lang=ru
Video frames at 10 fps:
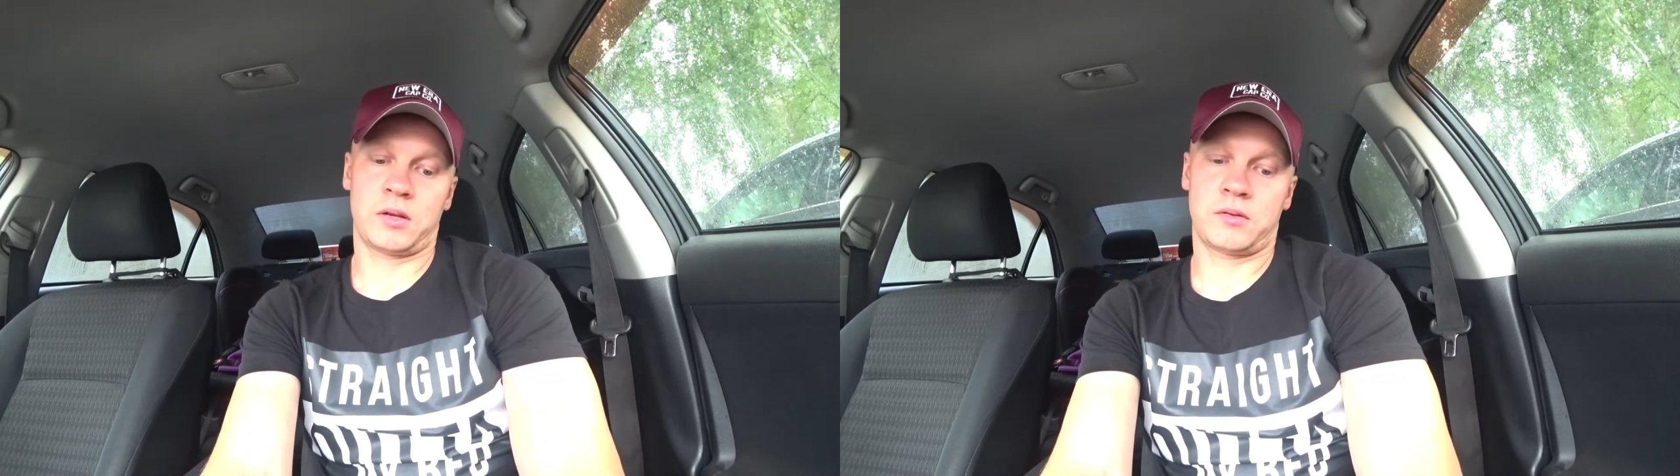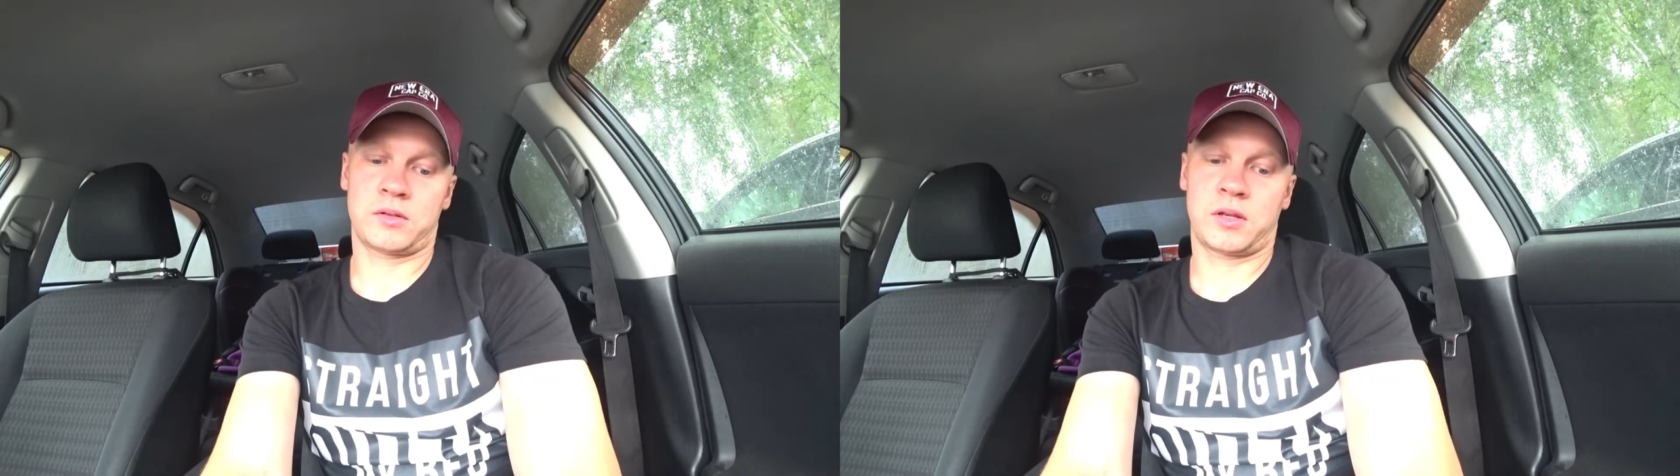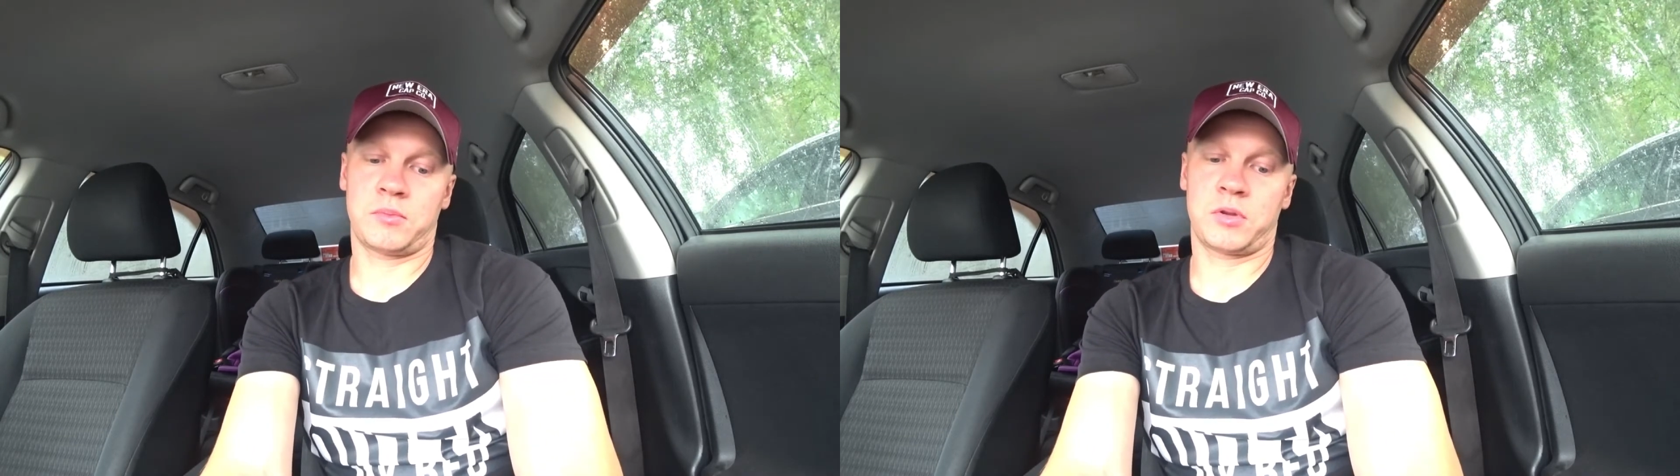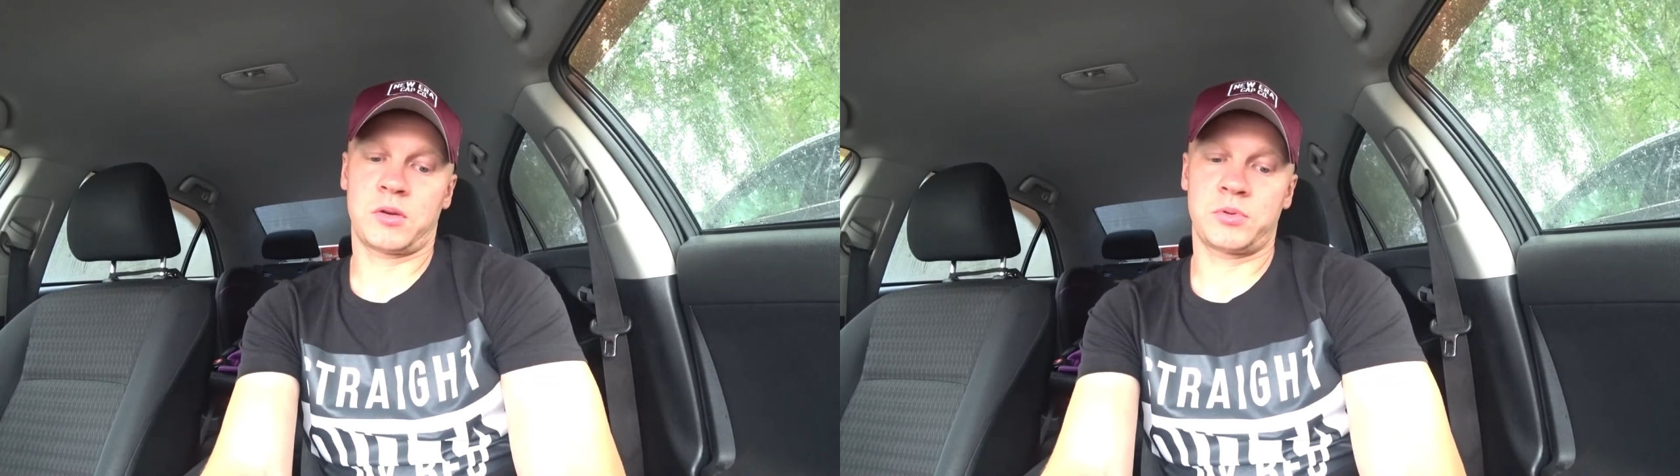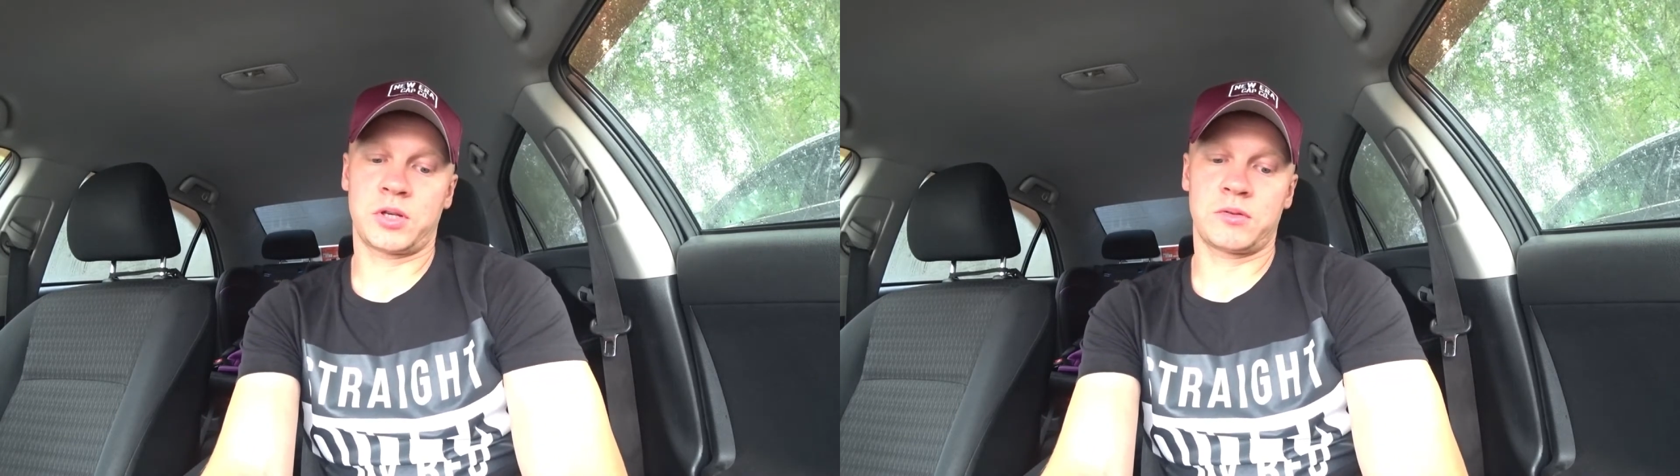С кем не
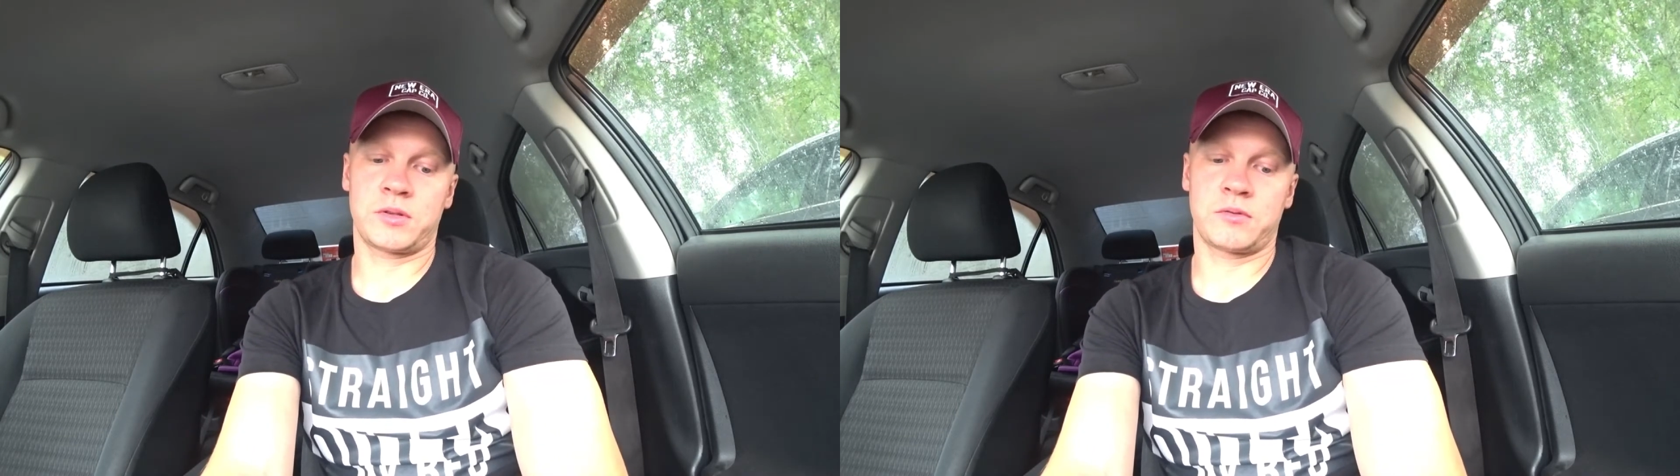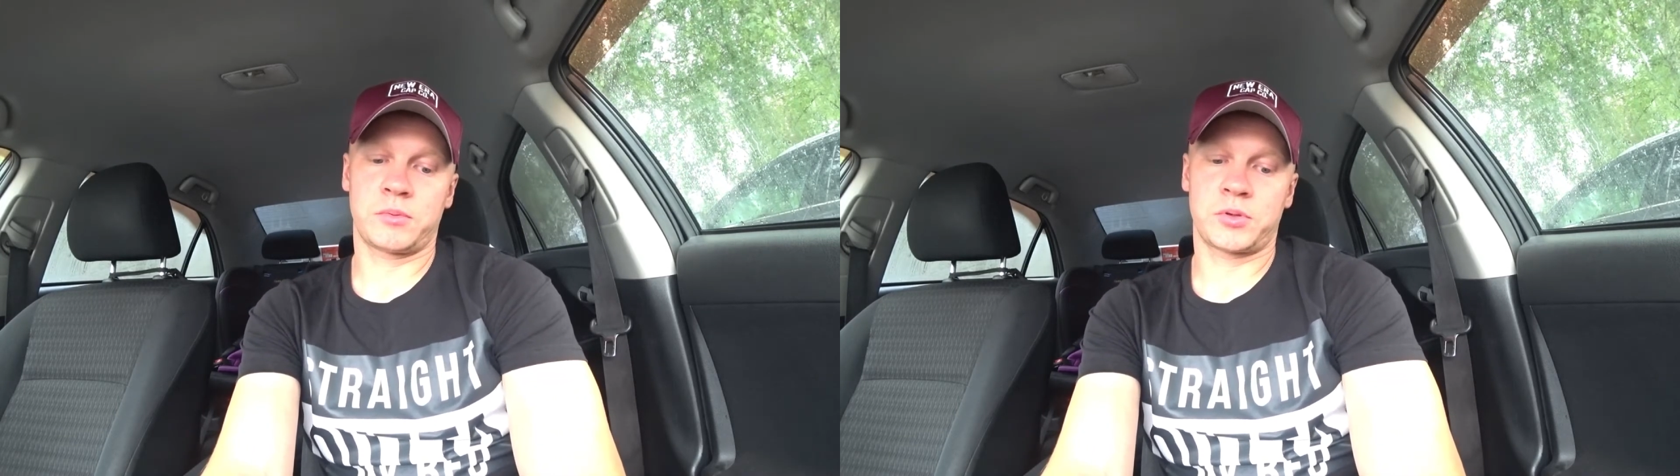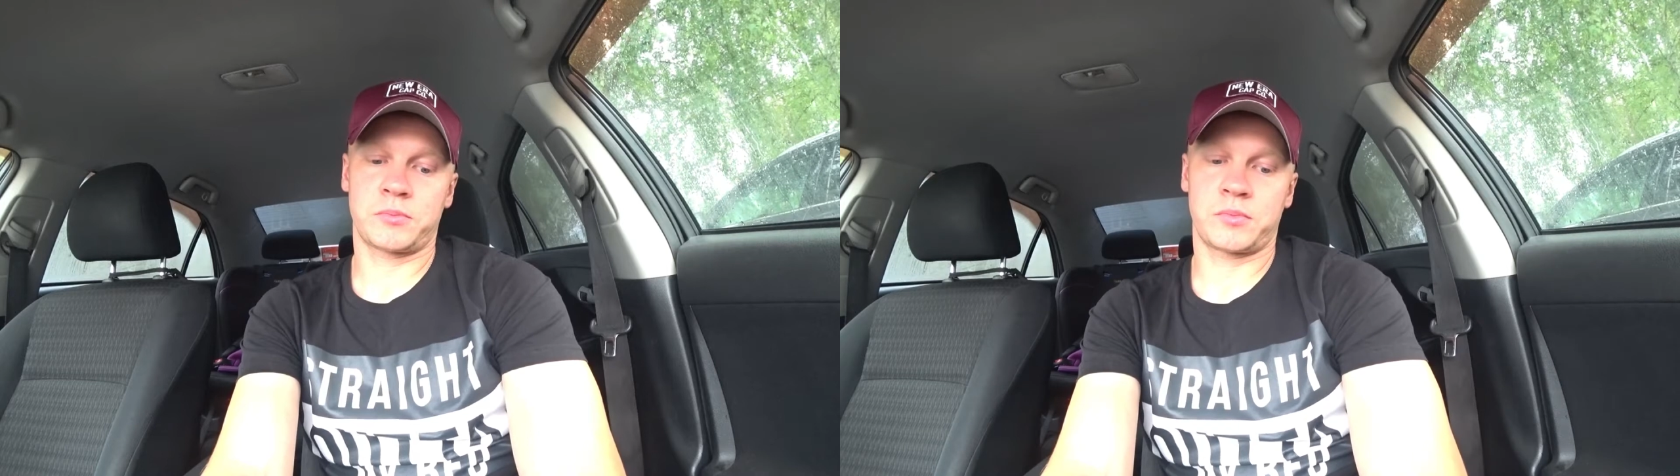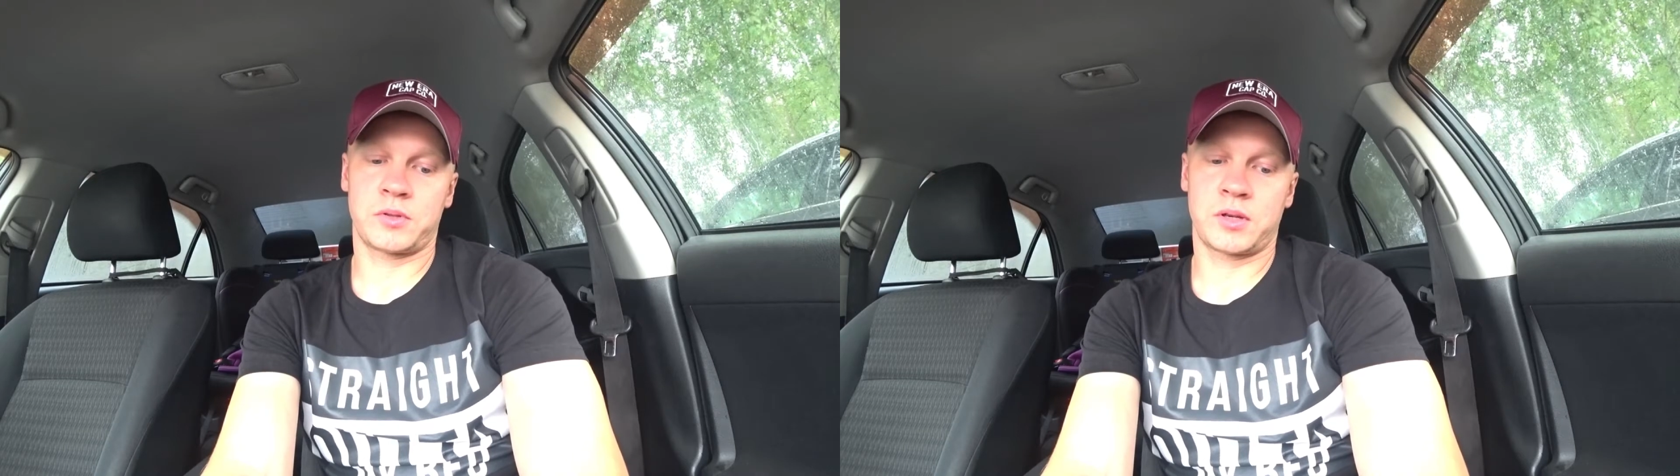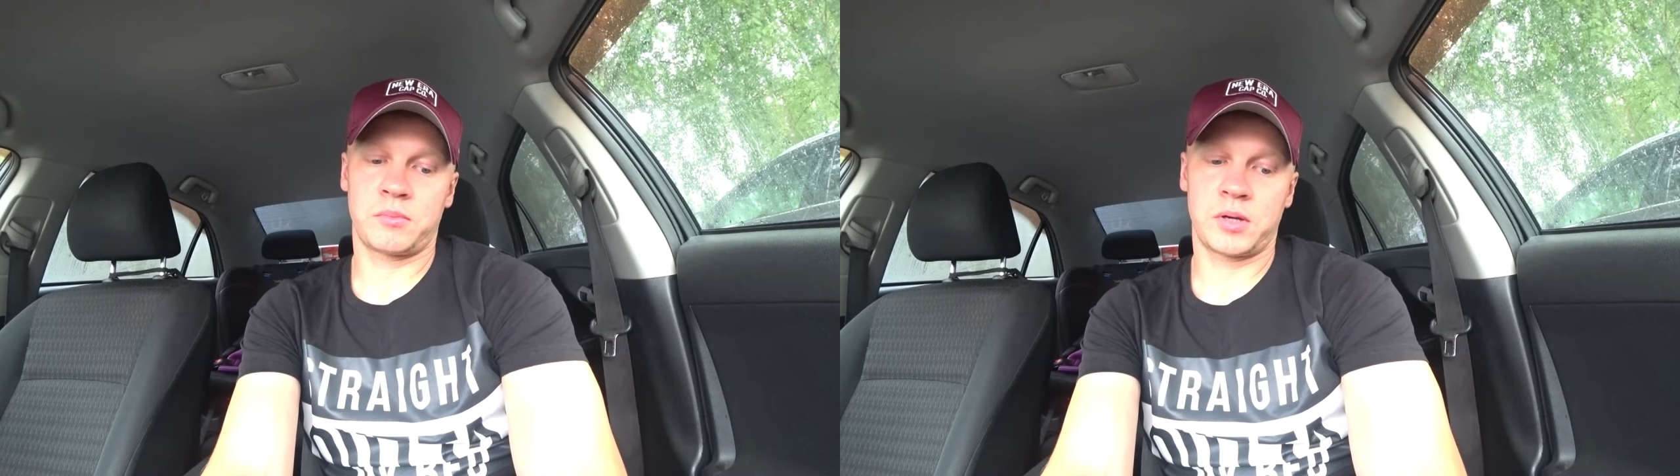общался, в общем, из
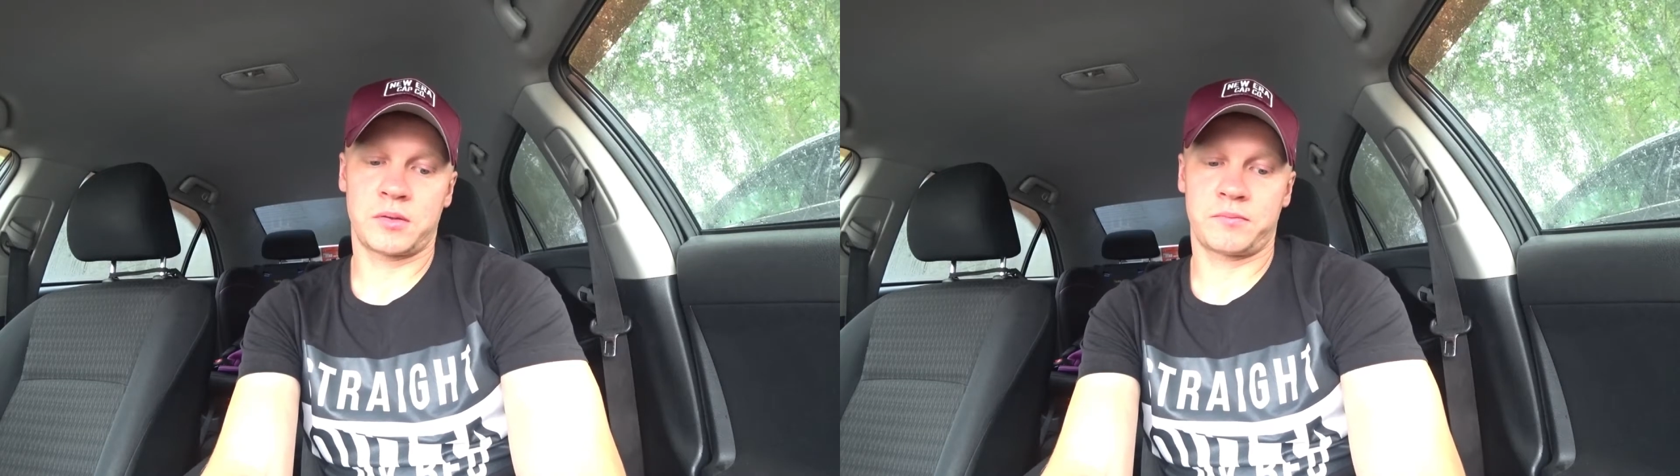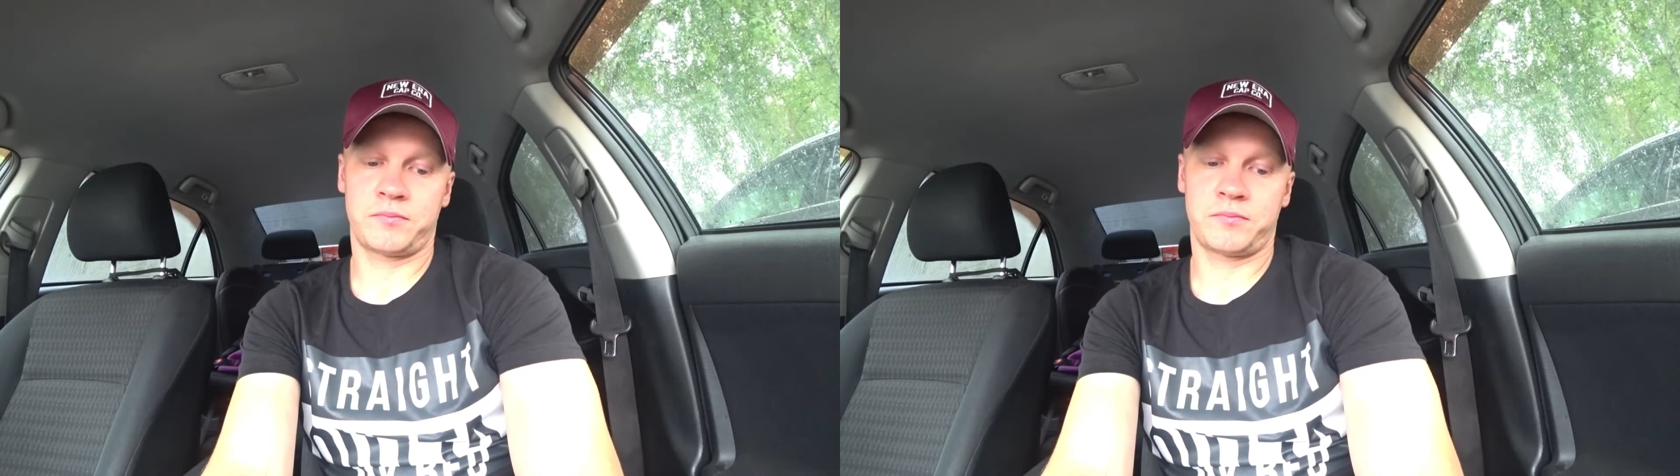ребят,